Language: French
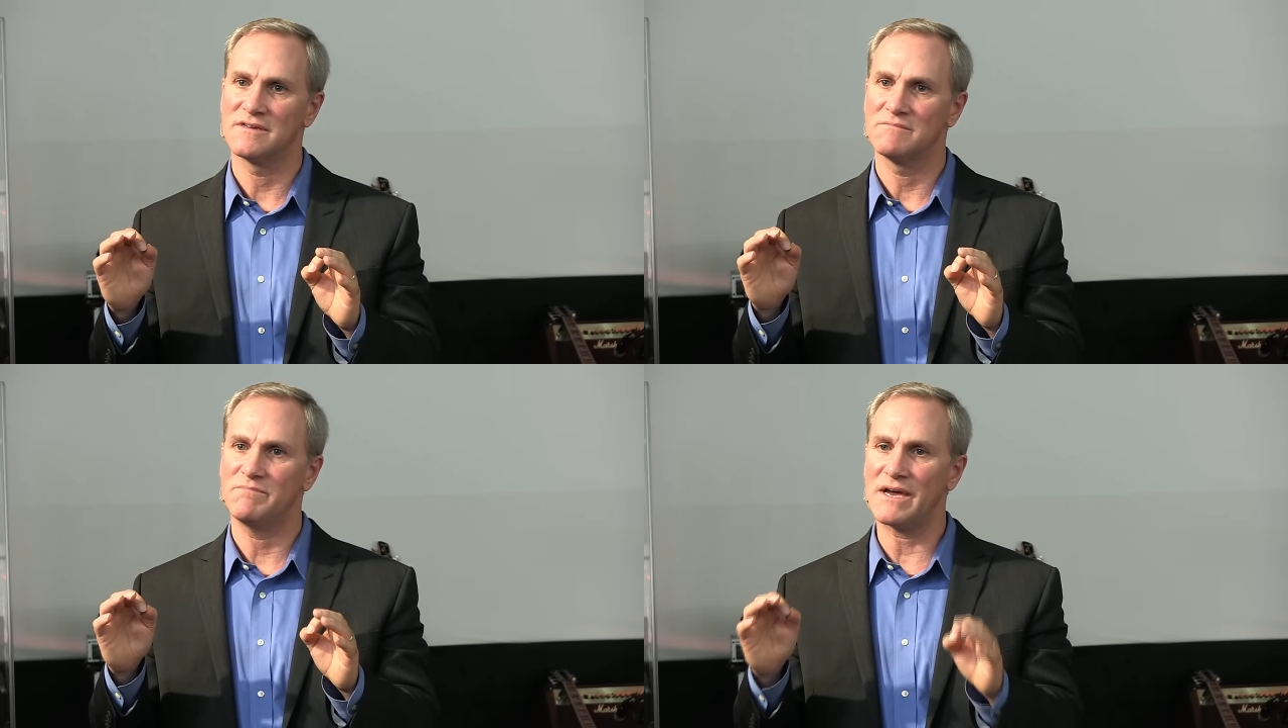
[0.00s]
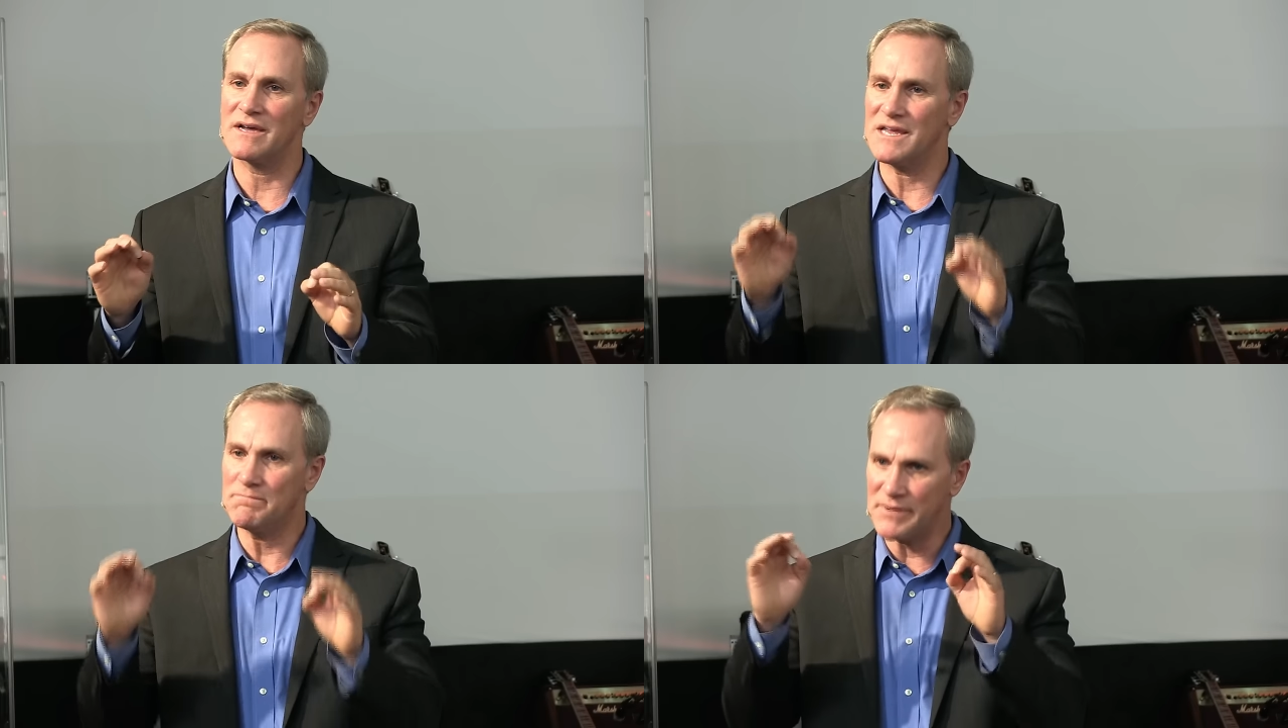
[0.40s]
par
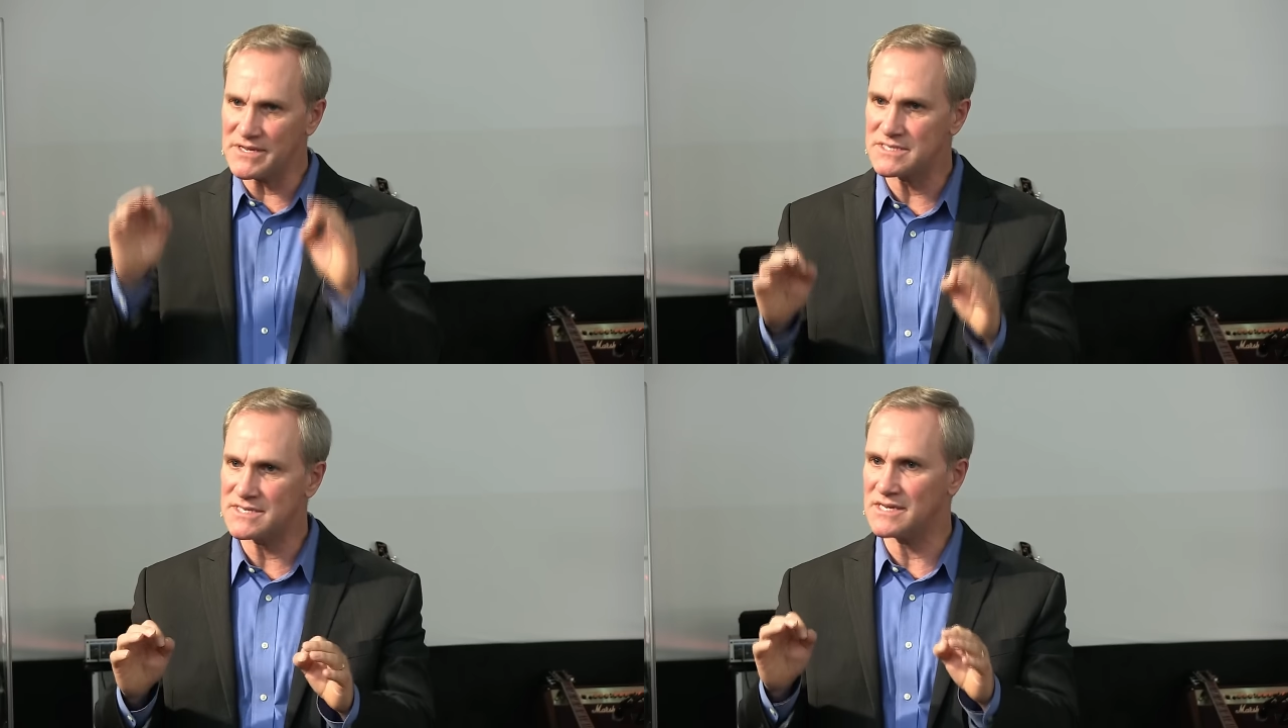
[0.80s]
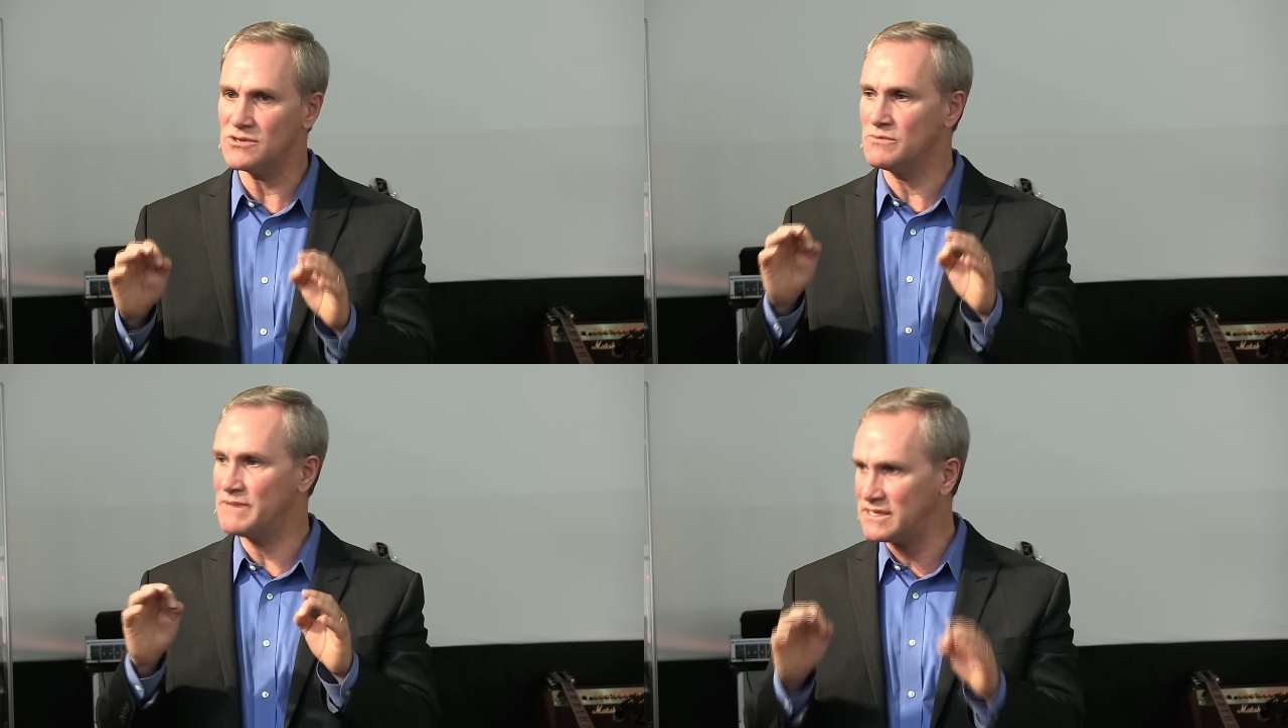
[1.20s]
les pensées
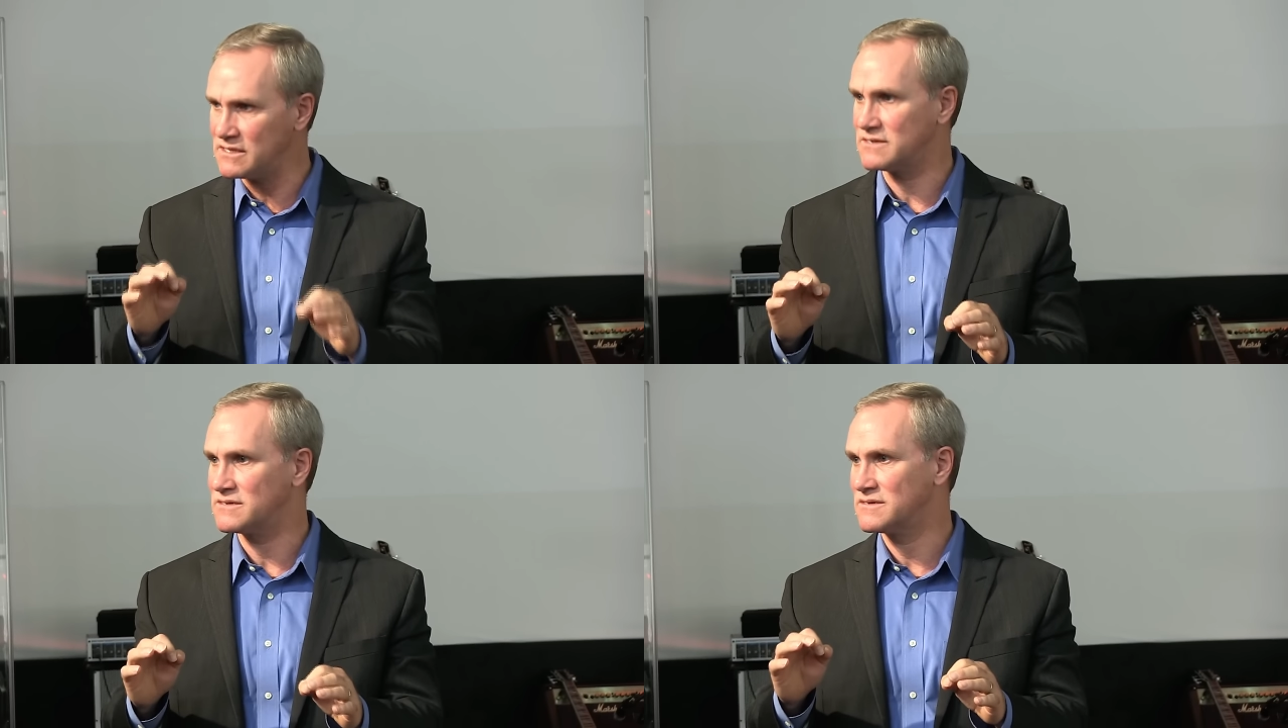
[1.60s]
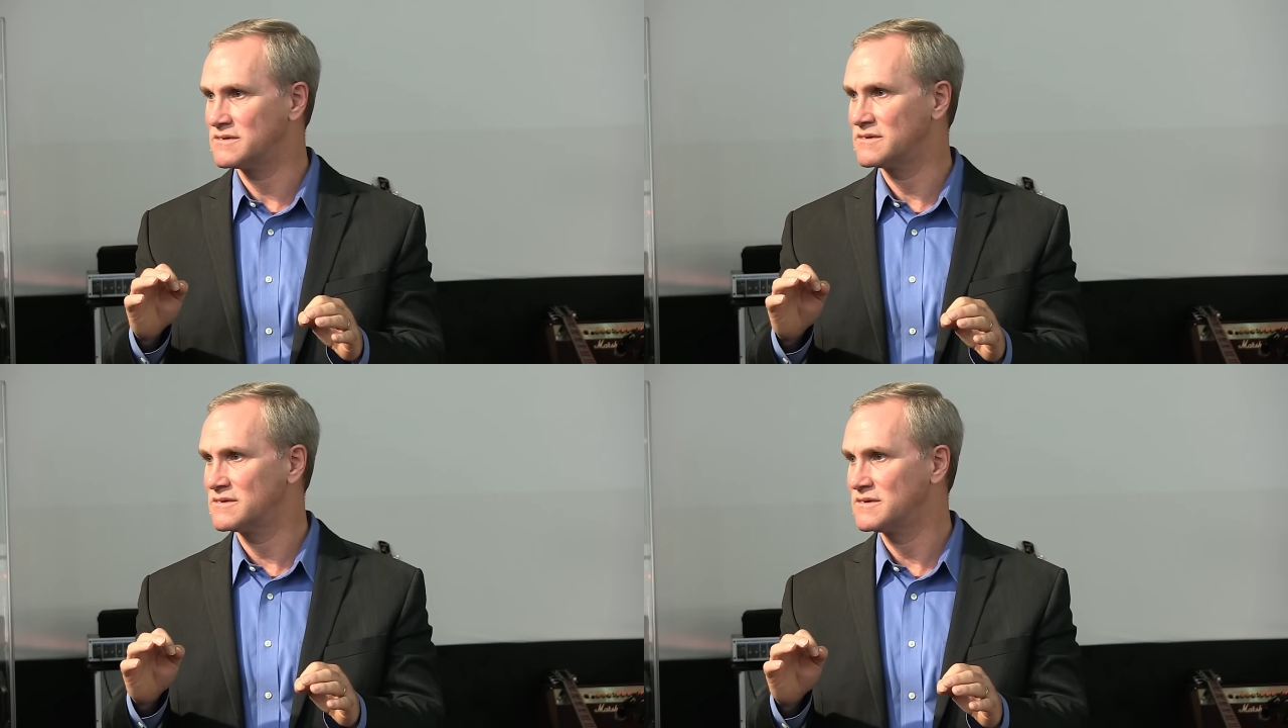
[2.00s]
humaines
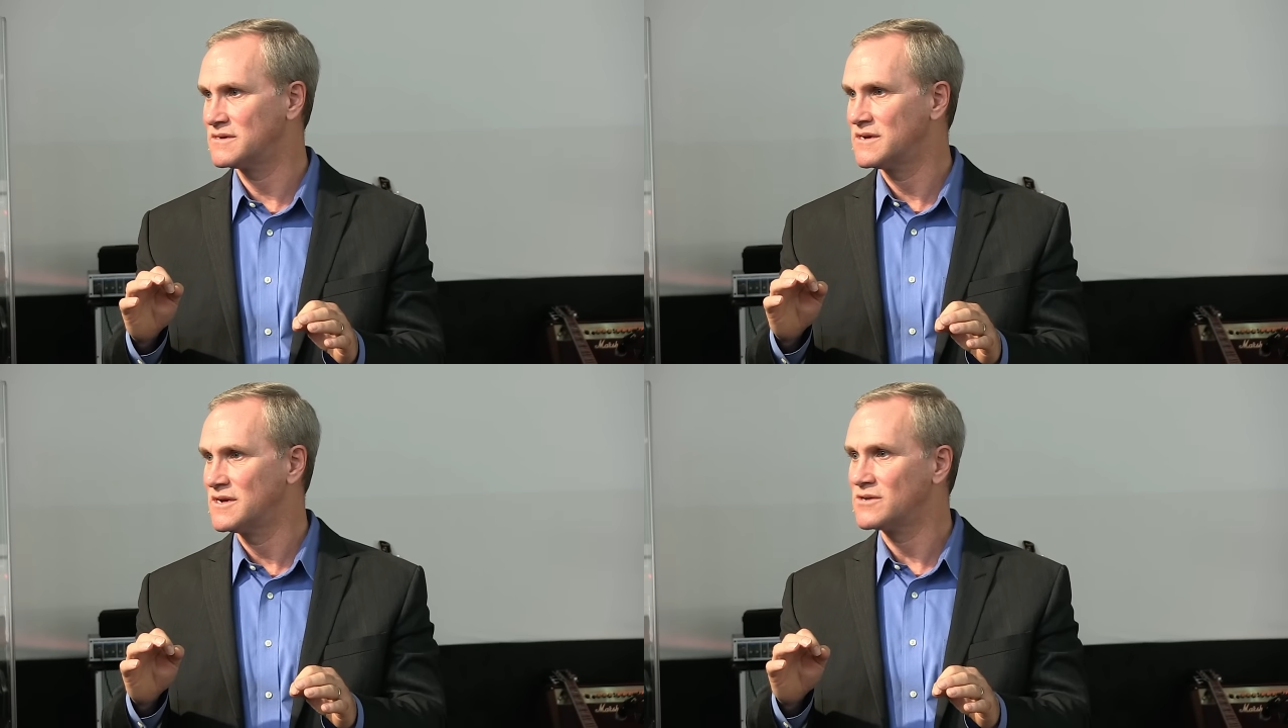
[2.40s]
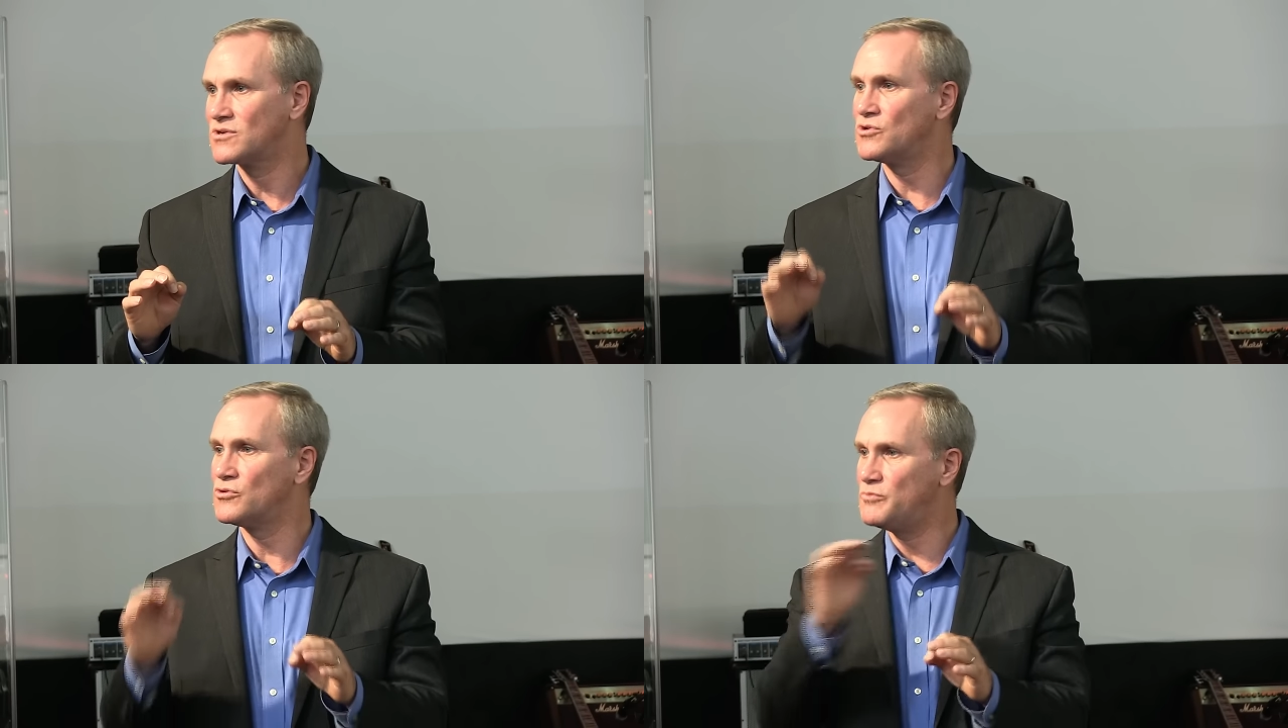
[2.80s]
que
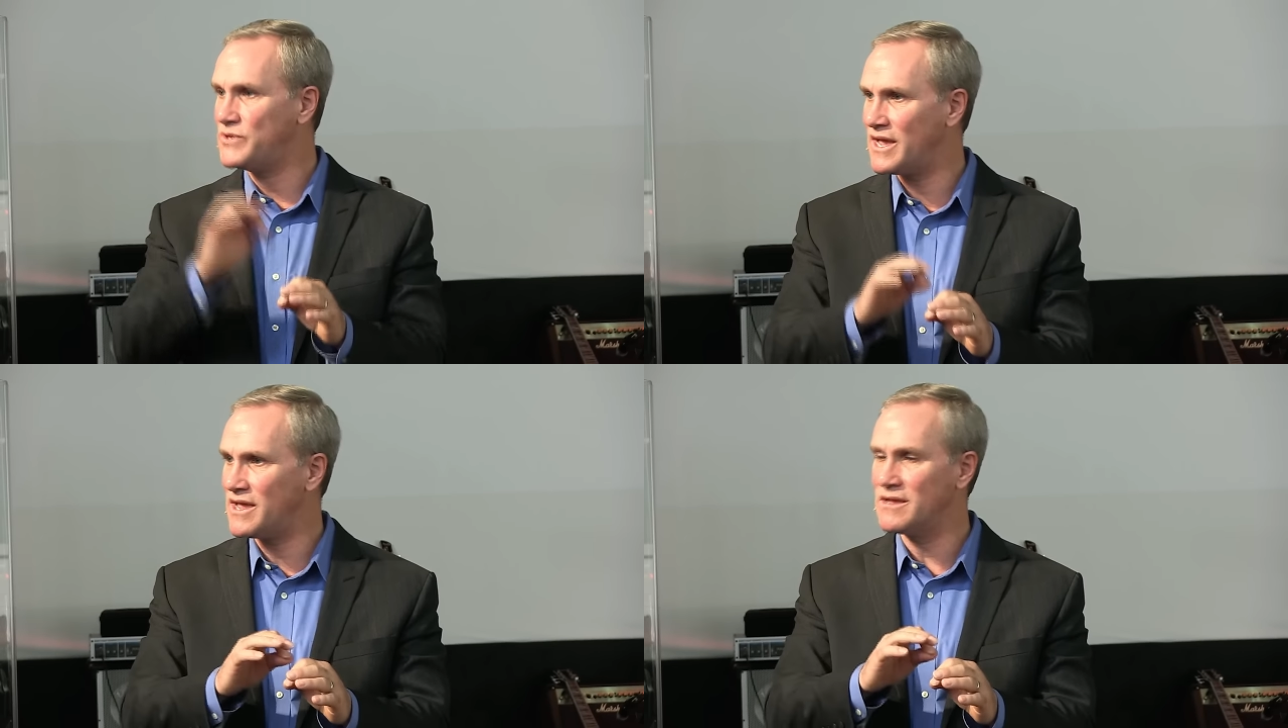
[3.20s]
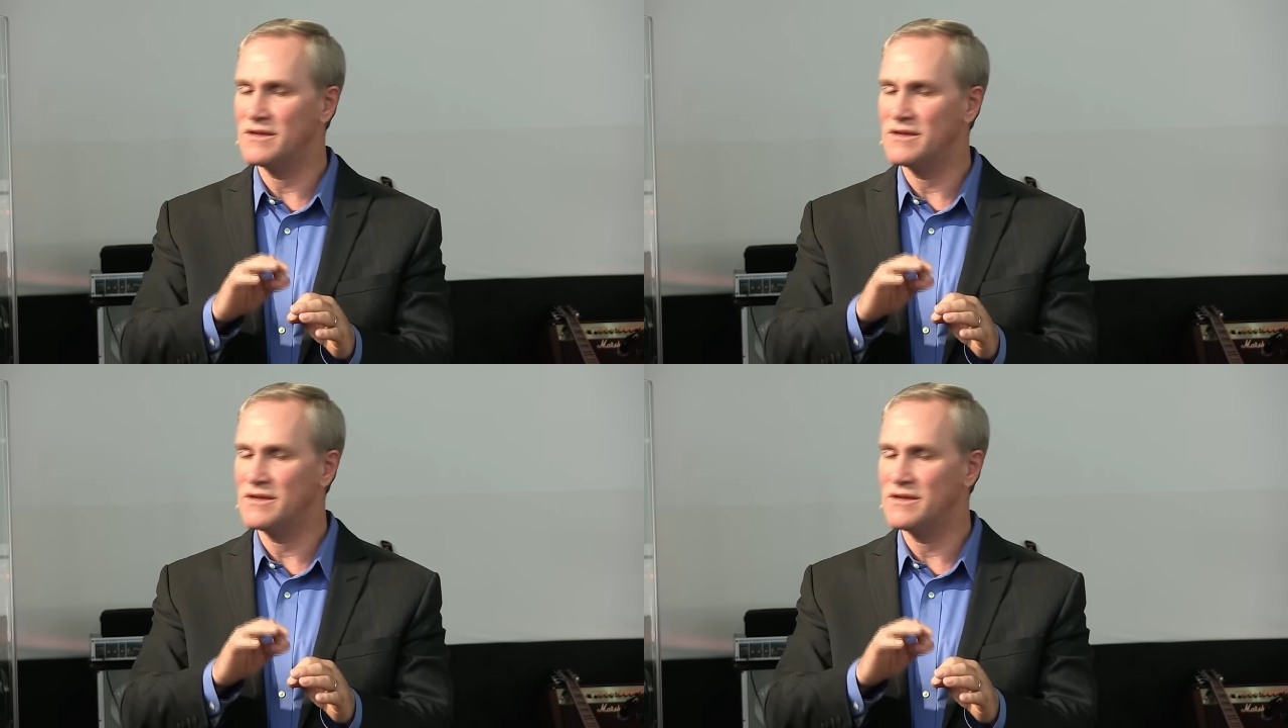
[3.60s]
le bien